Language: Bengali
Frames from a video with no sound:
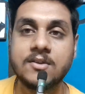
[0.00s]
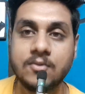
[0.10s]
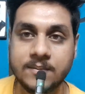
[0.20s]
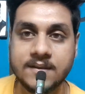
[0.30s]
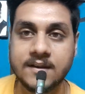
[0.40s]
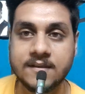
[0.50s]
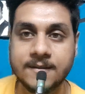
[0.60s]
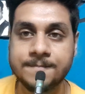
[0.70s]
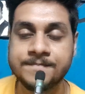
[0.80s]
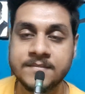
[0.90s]
সঙ্গে ছবি ছেড়েছে
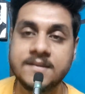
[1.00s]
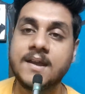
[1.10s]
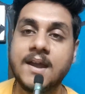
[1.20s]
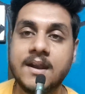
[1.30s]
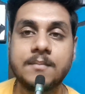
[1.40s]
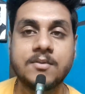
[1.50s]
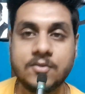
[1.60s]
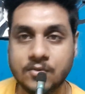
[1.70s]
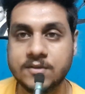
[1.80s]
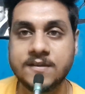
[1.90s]
যে হ্যাঁ এরকম
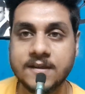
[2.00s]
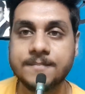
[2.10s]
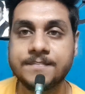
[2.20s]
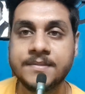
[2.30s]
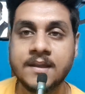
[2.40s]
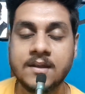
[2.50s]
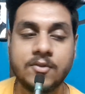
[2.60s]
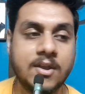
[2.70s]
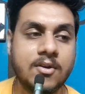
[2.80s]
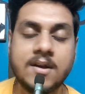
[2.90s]
কিছু হচ্ছে
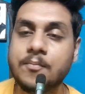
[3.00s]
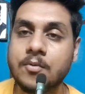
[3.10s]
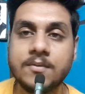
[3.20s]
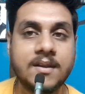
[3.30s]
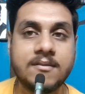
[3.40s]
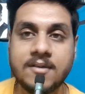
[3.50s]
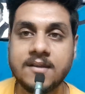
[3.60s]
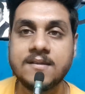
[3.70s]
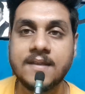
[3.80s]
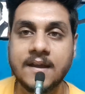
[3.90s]
তো এইগুলো একটা প্রমোশনাল
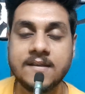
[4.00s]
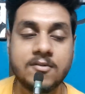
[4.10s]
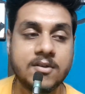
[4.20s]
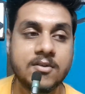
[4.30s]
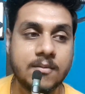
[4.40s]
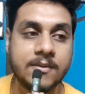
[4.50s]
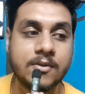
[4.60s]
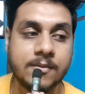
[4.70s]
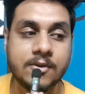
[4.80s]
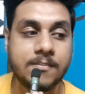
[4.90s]
স্ট্র্যাটেজি থাকে যেগুলো যেগুলো
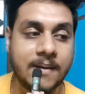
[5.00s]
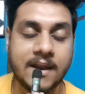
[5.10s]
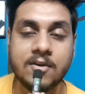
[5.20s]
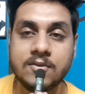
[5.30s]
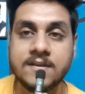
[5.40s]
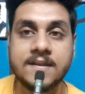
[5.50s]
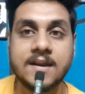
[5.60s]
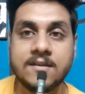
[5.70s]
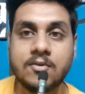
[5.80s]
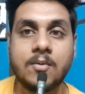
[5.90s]
ভেতরে ভেতরে প্ল্যান হচ্ছে
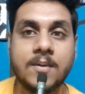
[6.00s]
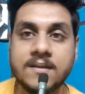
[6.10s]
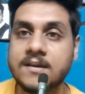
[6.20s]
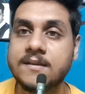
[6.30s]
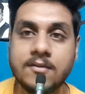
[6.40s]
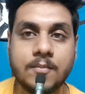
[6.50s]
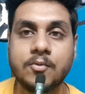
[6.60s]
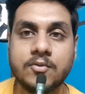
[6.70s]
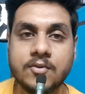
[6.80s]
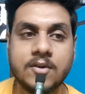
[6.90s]
এদের কাছে খবর আছে সেগুলো
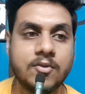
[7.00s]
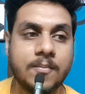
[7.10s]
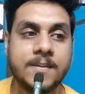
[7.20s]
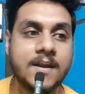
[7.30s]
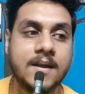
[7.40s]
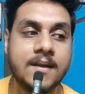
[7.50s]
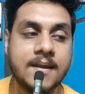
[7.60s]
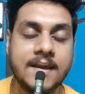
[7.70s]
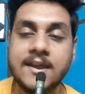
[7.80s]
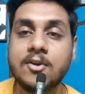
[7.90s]
পোস্ট করে সবটা
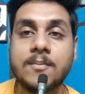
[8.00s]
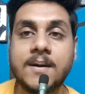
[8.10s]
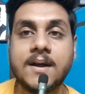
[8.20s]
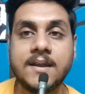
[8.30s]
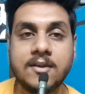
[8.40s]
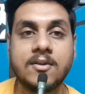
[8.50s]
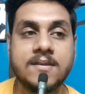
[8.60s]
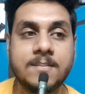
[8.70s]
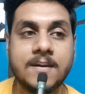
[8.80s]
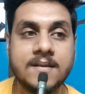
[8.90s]
হিরো বা
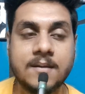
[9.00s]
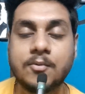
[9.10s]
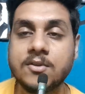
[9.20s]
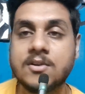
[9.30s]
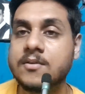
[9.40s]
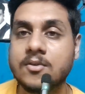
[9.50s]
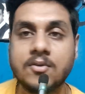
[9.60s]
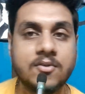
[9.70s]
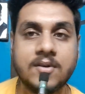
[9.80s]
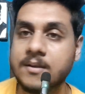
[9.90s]
হিরোইন বা যারা পরিচালক
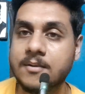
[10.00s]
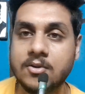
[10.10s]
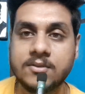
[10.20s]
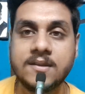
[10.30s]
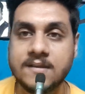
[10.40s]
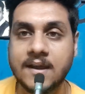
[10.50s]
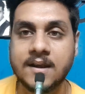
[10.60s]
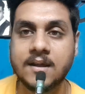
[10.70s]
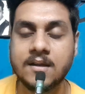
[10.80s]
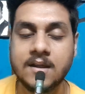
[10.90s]
সঙ্গে সঙ্গে ডিভেল করতে
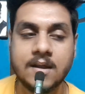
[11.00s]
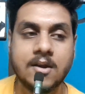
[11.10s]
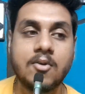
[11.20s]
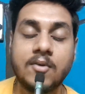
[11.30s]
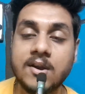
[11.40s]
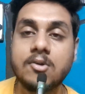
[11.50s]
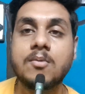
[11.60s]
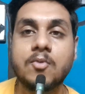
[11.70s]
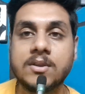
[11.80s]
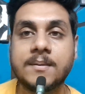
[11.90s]
চায় না কারণ অনেক
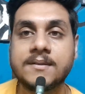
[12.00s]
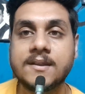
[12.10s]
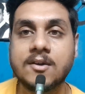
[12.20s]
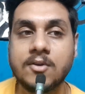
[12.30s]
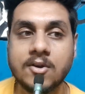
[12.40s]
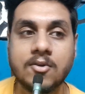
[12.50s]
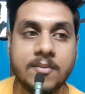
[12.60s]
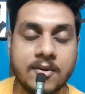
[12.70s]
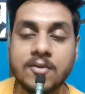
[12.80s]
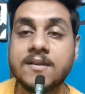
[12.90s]
রকম কথাবার্তা থাকে অনেক
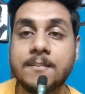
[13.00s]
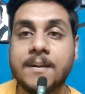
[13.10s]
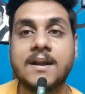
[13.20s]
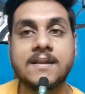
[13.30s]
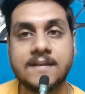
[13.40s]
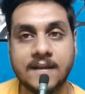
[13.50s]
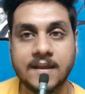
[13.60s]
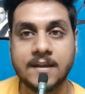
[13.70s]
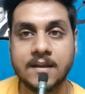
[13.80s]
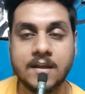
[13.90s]
রকম ইকুয়েশন পাল্টাতে
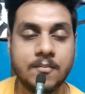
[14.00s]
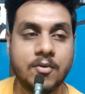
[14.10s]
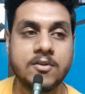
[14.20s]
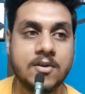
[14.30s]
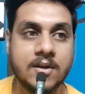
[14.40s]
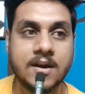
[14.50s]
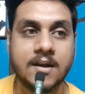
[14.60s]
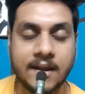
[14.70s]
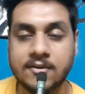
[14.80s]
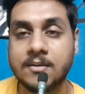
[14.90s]
থাকে পরিচালক আর
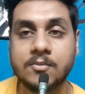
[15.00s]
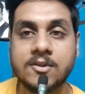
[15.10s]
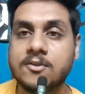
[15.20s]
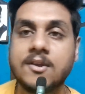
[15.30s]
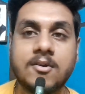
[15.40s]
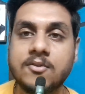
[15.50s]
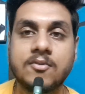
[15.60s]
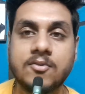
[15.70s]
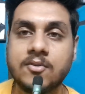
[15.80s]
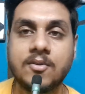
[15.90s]
অ্যাক্টরের মধ্যে যদি কারণে
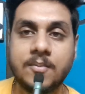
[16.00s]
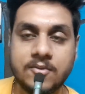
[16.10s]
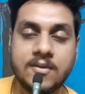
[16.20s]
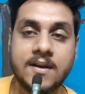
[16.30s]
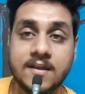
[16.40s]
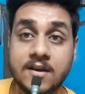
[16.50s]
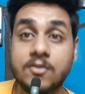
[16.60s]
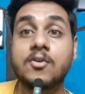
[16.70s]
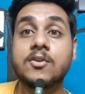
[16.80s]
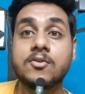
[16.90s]
সঙ্গে সঙ্গে সব কিছু জানা যায় না
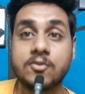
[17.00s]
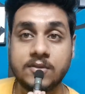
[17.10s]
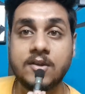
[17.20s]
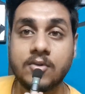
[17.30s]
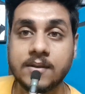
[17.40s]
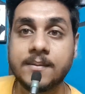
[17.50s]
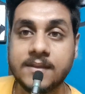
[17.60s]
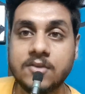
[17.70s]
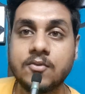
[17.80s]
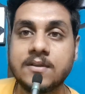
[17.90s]
তো হয়তো সত্যি
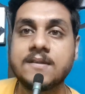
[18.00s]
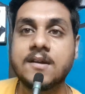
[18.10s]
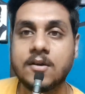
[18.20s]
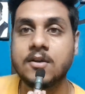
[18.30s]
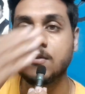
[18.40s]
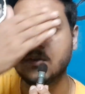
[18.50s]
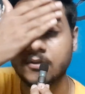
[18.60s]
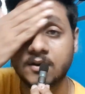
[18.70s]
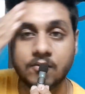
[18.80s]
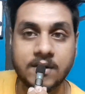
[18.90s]
কথাবার্তা চলছে যে কারণে হয়তো
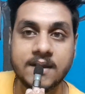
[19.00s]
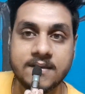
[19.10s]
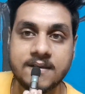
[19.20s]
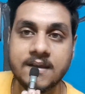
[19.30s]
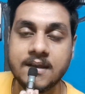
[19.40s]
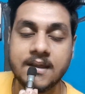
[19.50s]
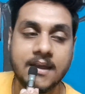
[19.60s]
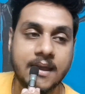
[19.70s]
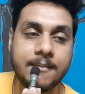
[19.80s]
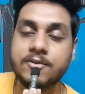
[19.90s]
কথাটা উঠে এসছে
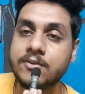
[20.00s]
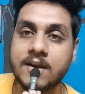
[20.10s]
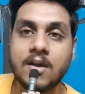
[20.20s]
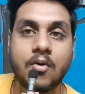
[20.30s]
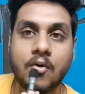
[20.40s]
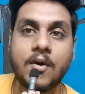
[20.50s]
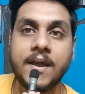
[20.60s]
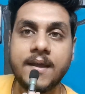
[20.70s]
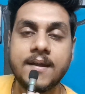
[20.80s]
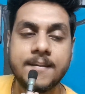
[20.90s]
এবার যদি এটা
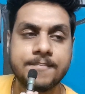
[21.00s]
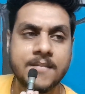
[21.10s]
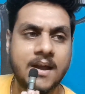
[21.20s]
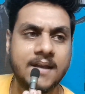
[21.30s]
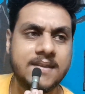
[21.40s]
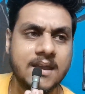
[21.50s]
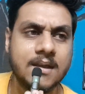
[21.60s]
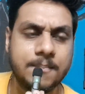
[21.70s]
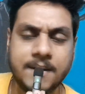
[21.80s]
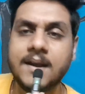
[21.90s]
হয় আই থিঙ্ক
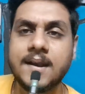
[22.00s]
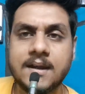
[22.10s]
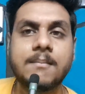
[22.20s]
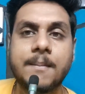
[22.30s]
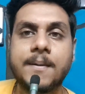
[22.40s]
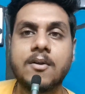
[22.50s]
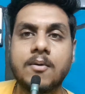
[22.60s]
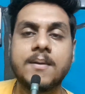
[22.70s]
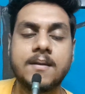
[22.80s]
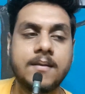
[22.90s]
বিরাট একটা ব্যাপার
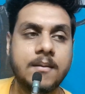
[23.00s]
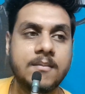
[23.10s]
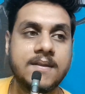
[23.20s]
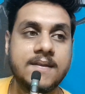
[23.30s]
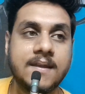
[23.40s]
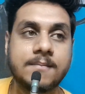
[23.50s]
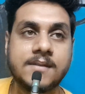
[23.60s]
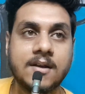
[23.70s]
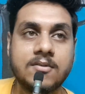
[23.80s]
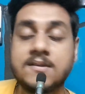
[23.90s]
হবে এমনিতেই
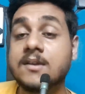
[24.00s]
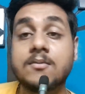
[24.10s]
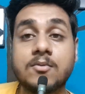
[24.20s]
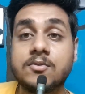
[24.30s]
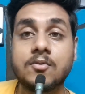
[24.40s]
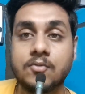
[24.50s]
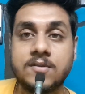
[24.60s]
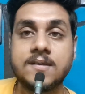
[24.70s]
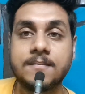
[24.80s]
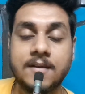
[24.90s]
দেবদা এখন যা সমস্ত
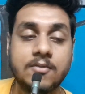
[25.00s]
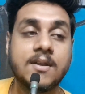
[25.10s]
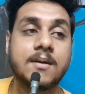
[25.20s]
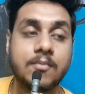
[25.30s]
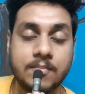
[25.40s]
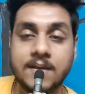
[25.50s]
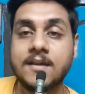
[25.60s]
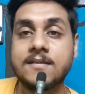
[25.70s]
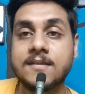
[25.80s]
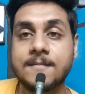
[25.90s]
করছে ফেলুদা
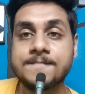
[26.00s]
বোমকেশ